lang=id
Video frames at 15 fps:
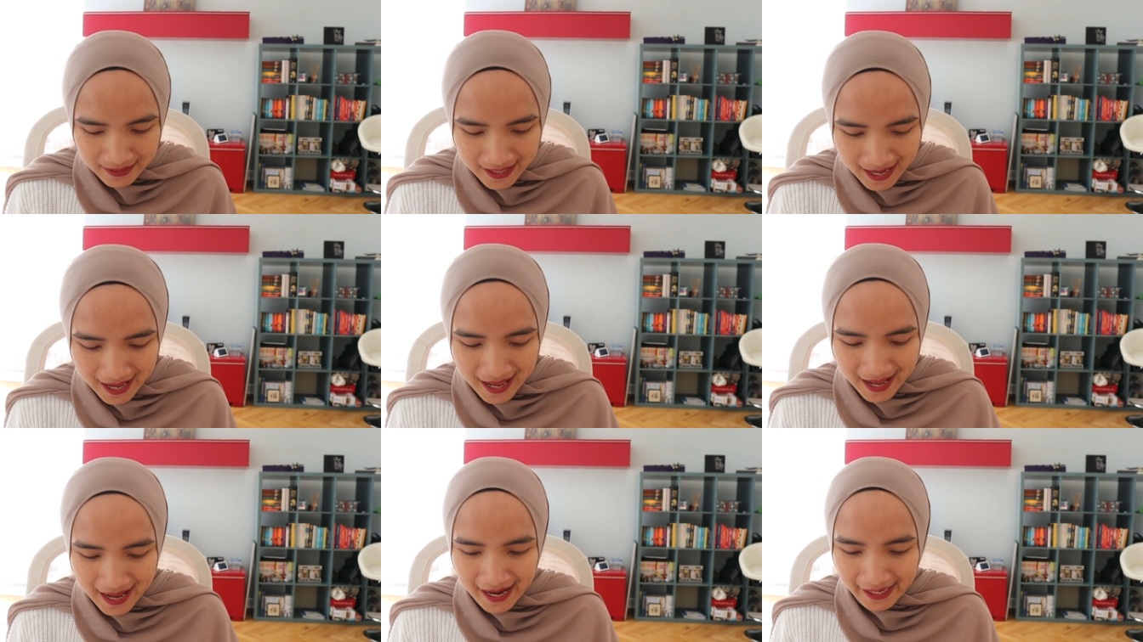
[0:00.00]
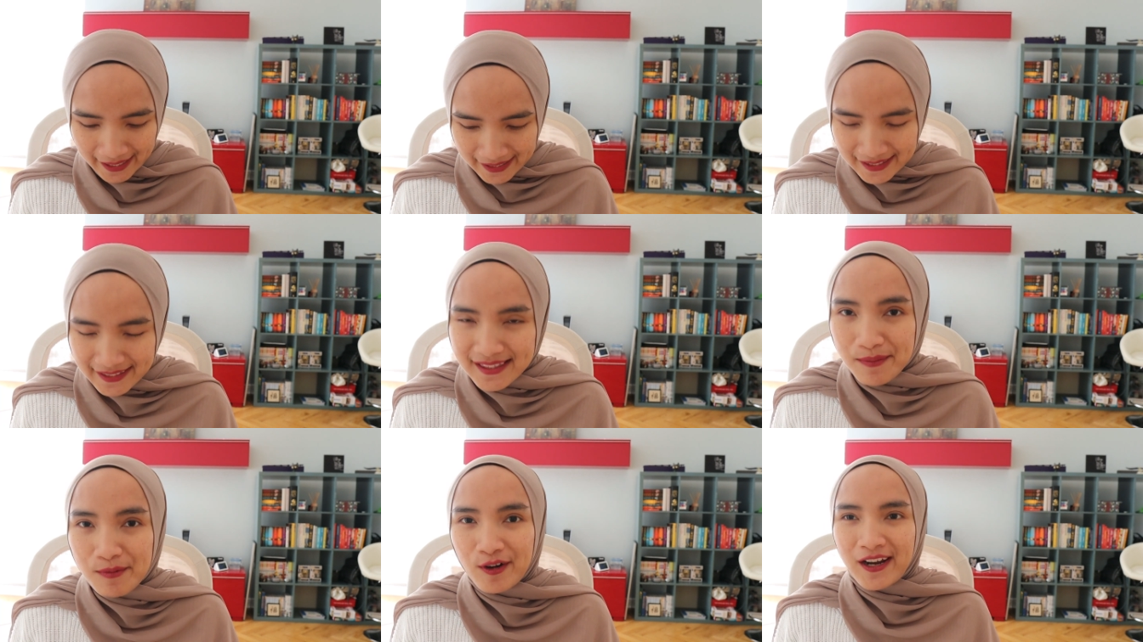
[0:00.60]
Nah,
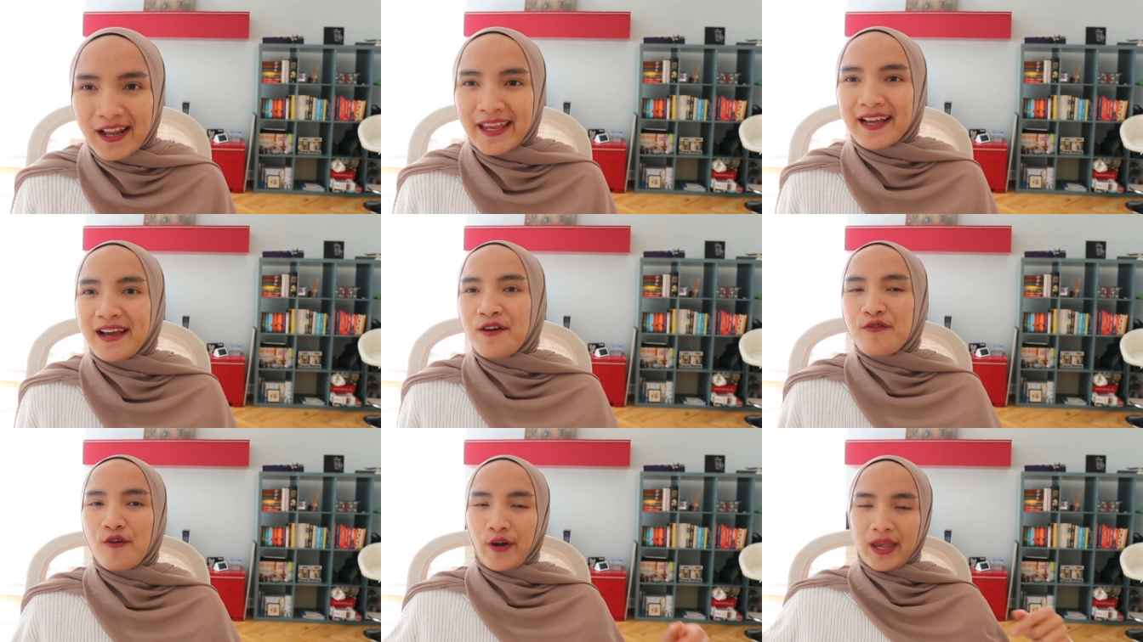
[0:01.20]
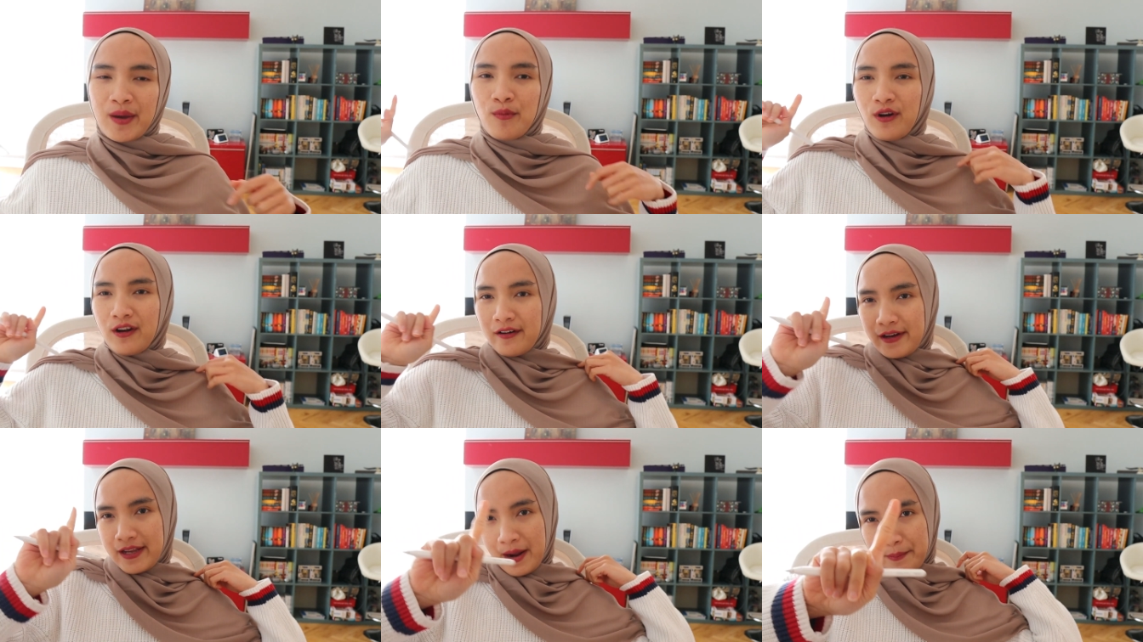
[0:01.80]
kita mulai ke
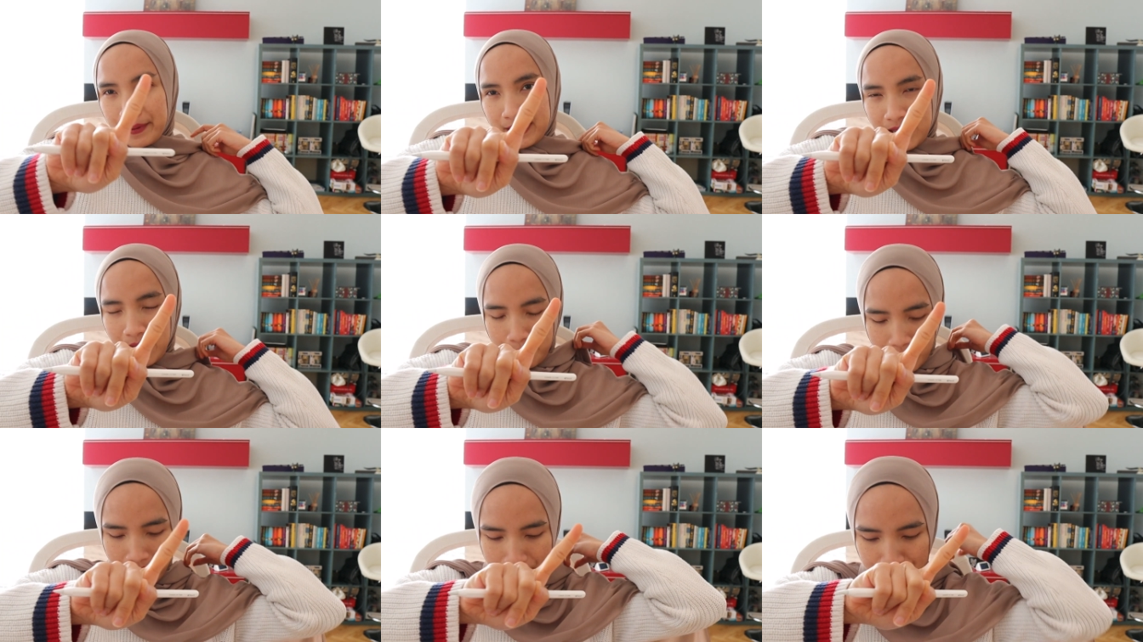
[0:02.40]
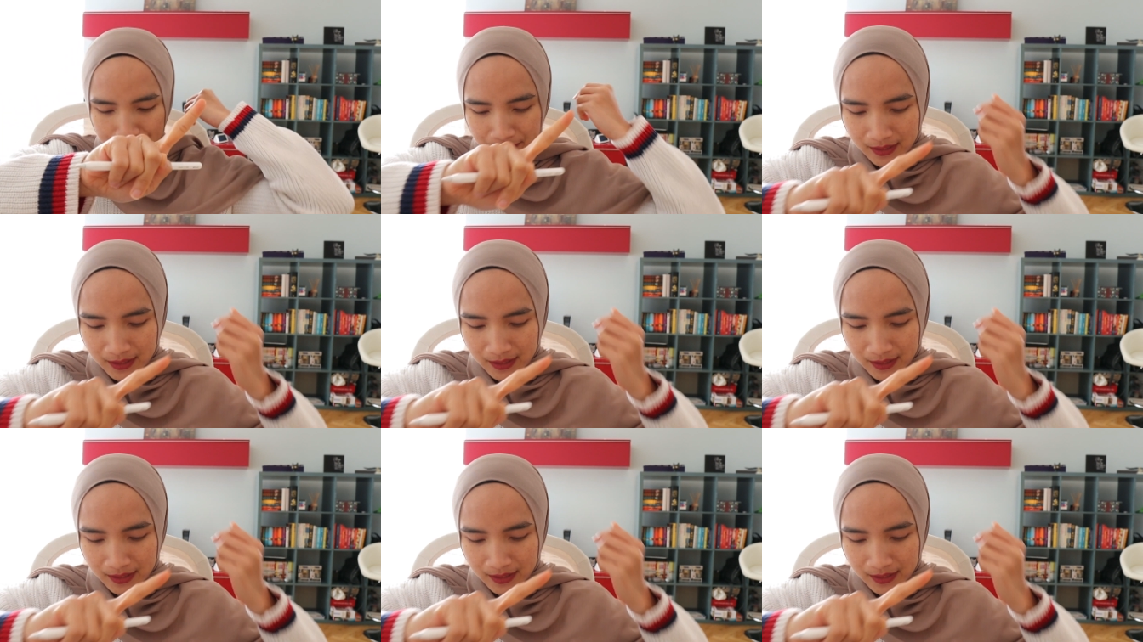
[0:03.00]
vocabulary yang pertama.